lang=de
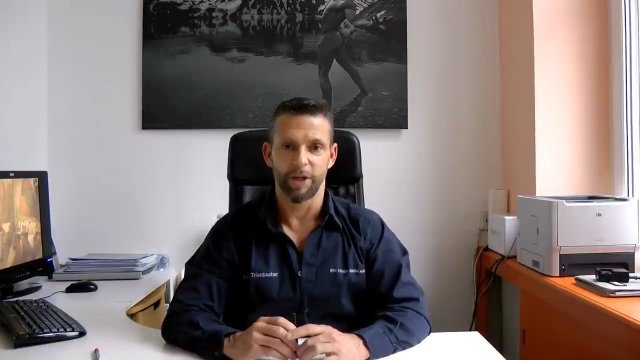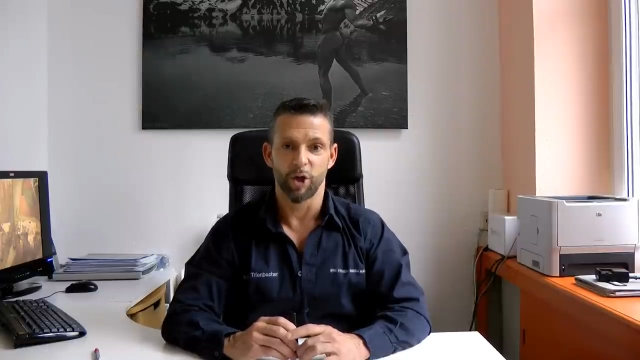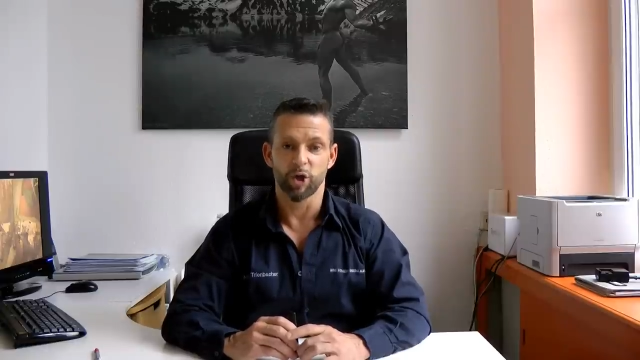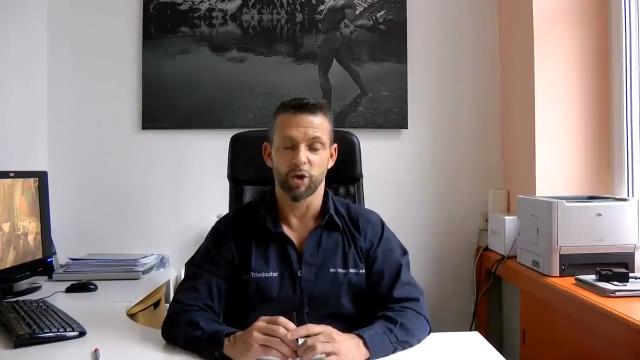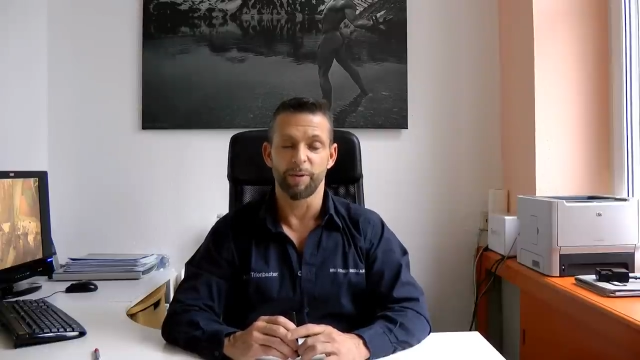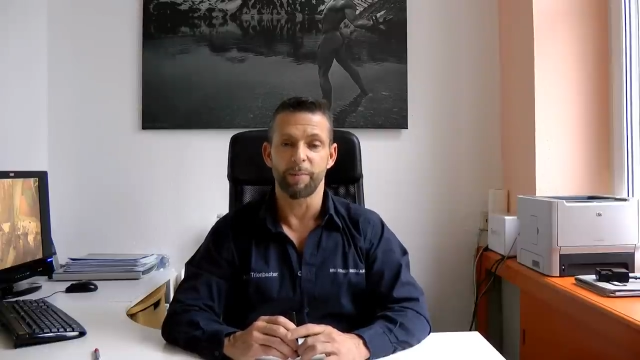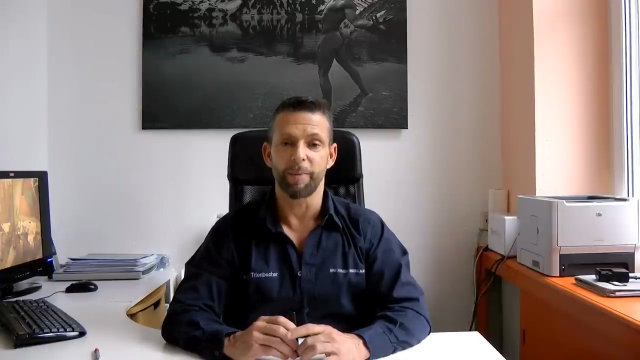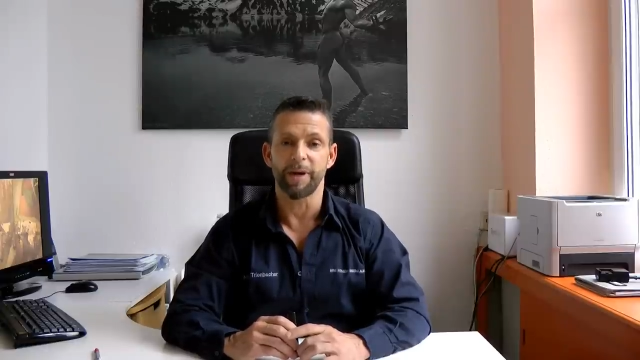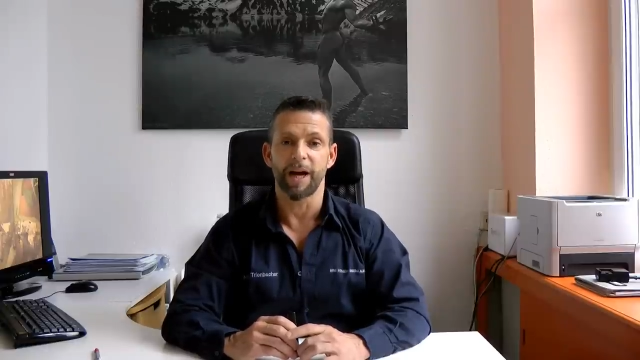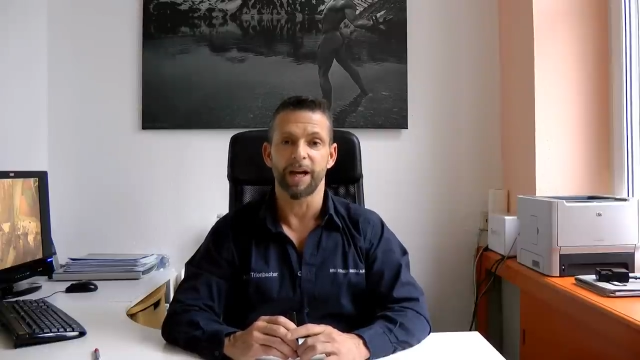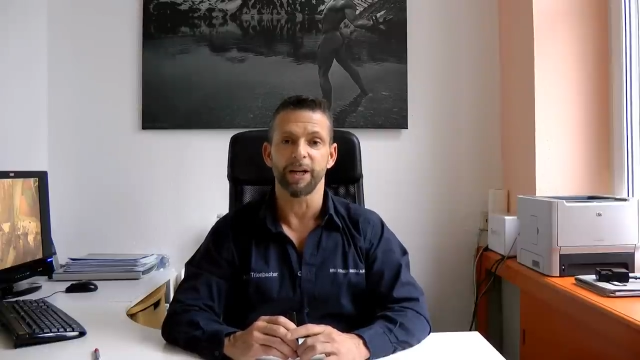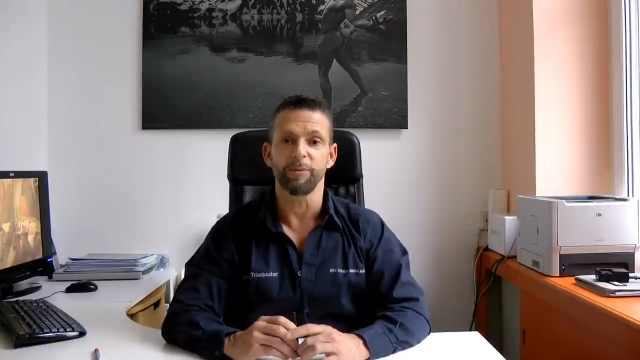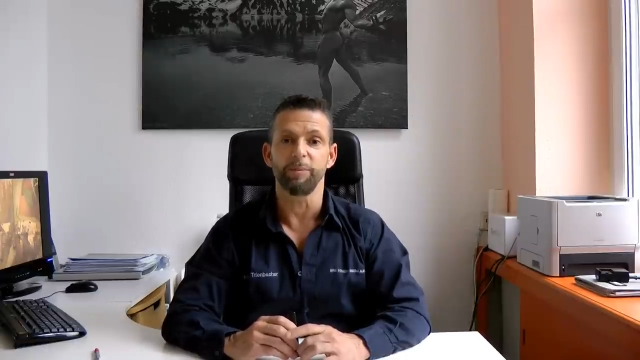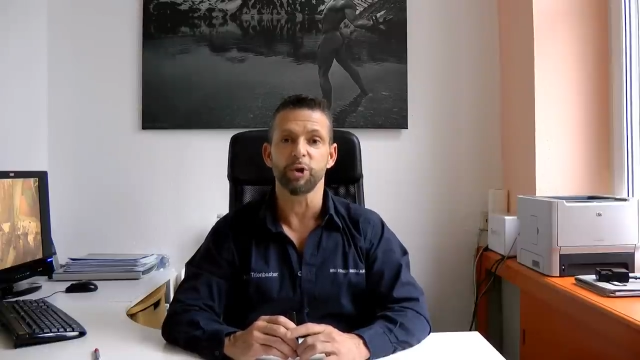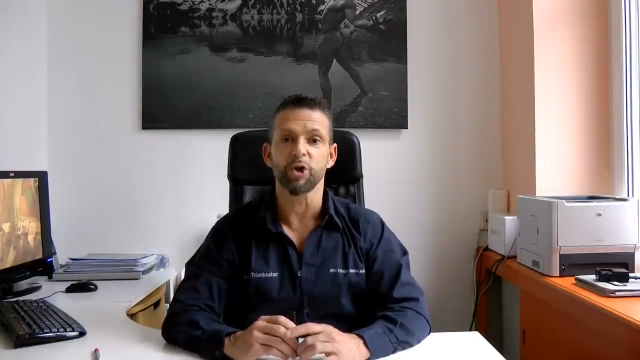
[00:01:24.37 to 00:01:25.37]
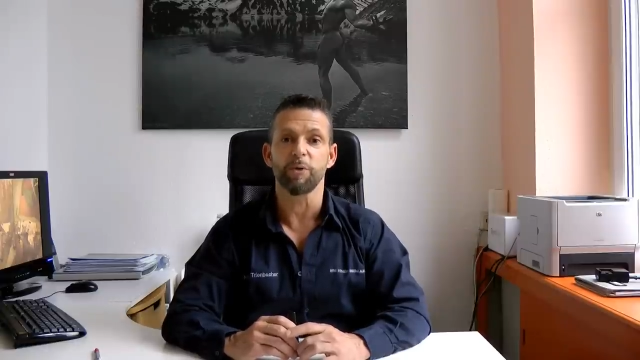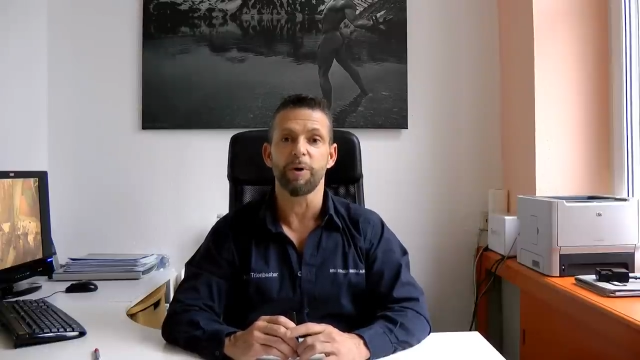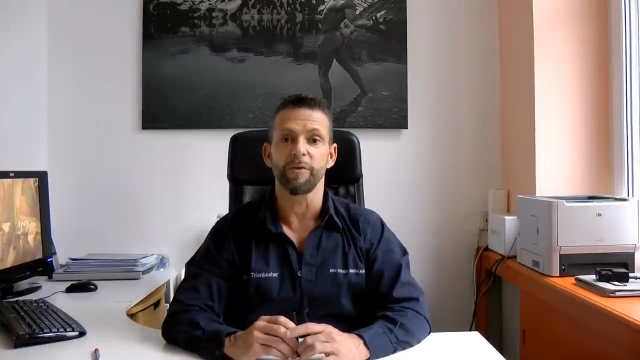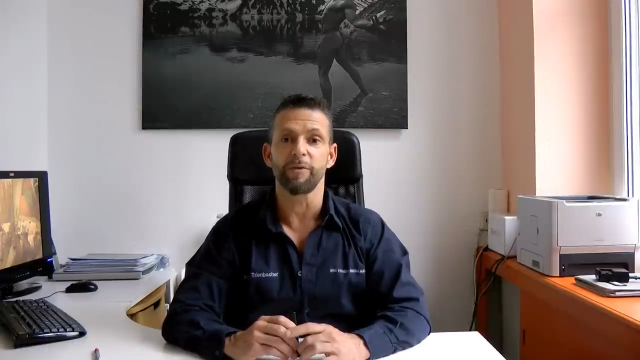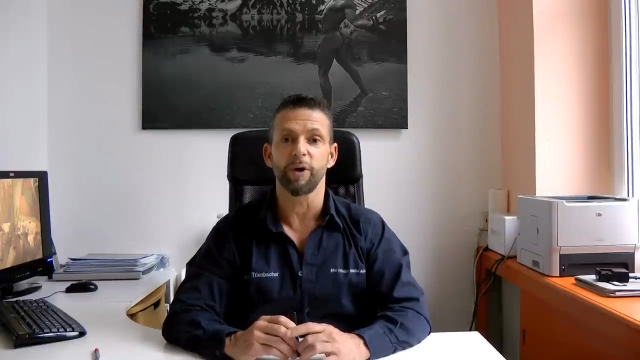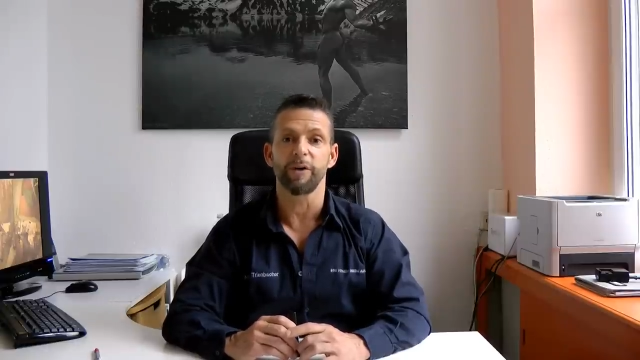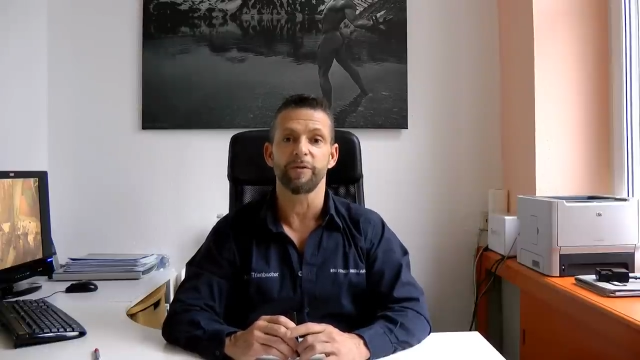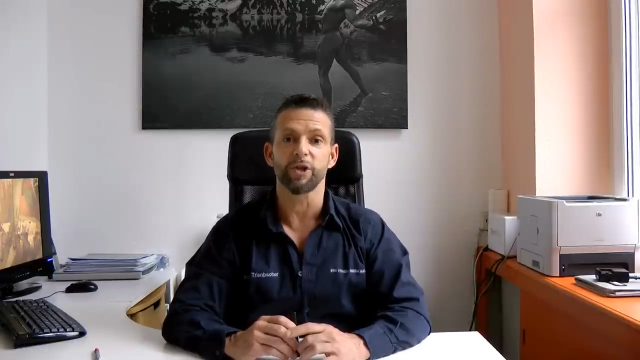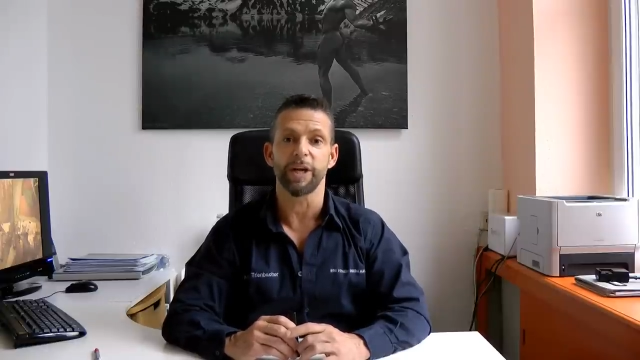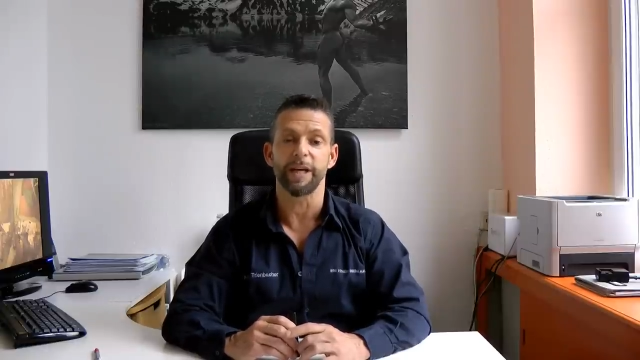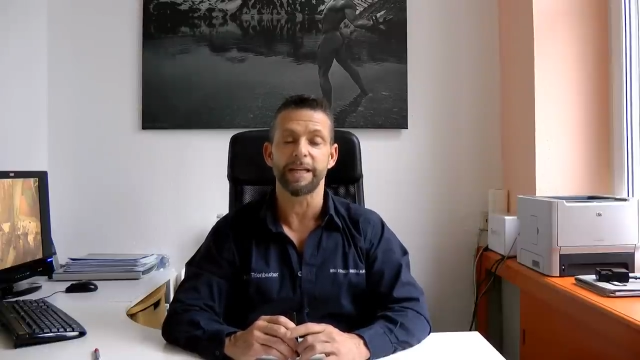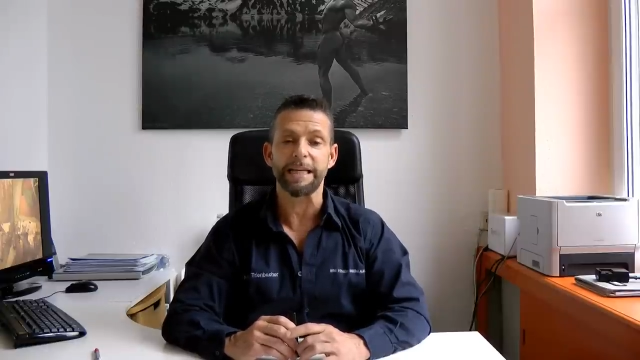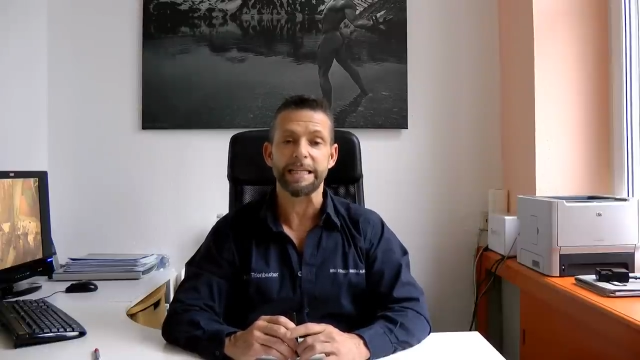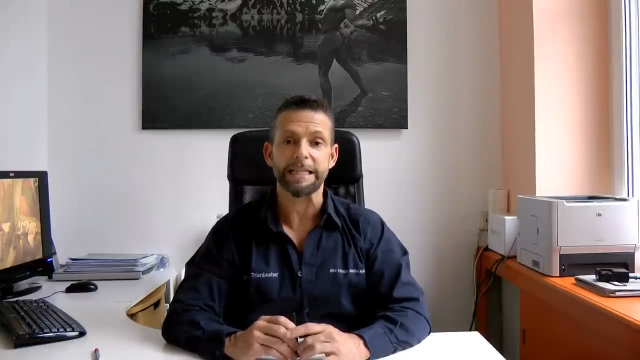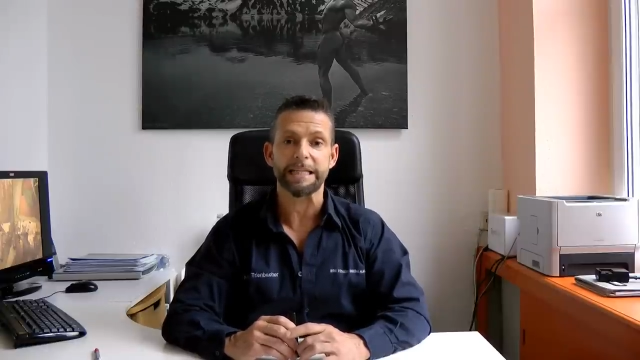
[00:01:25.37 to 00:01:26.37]
Somit bedanke ich mich schon mal für euer
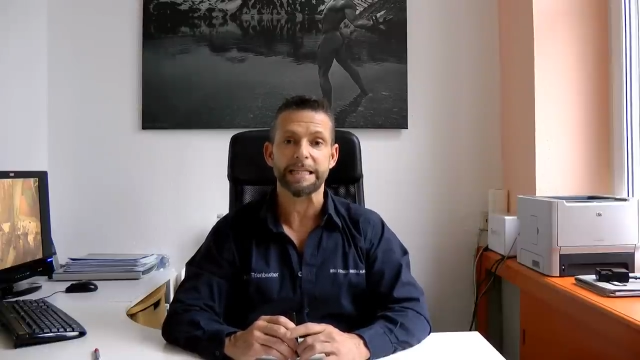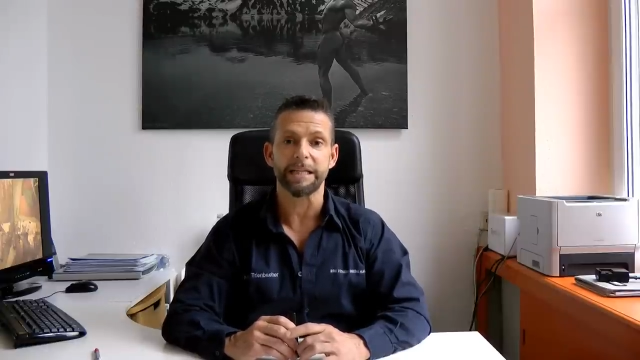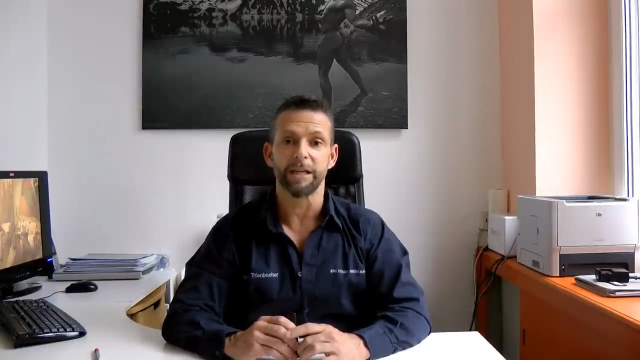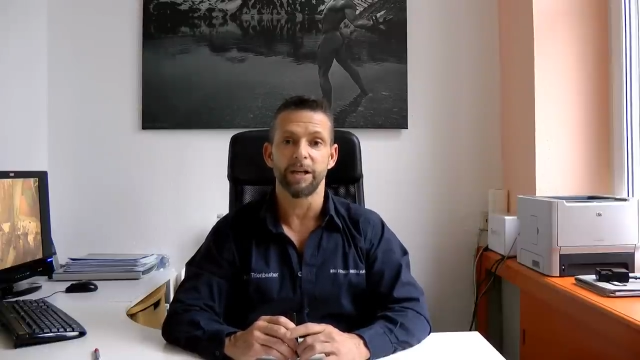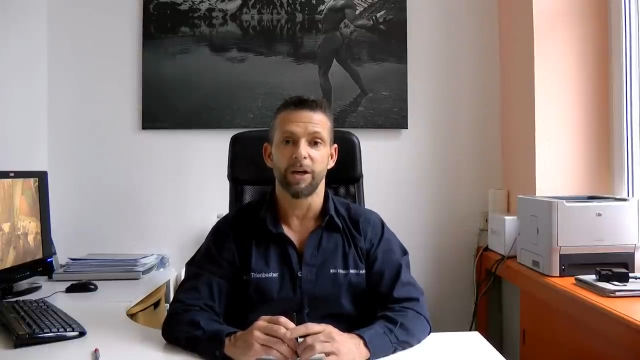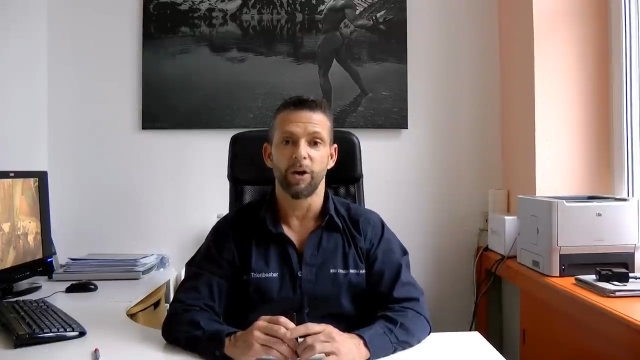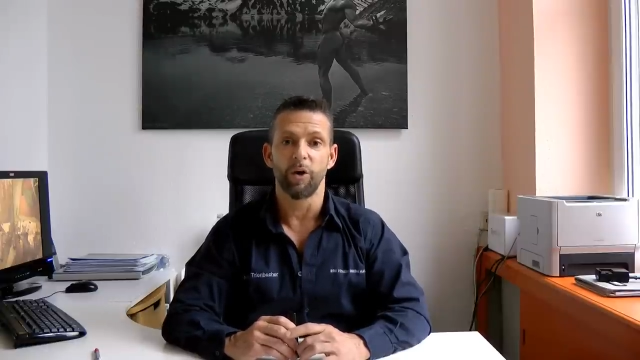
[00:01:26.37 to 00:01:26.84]
Verständnis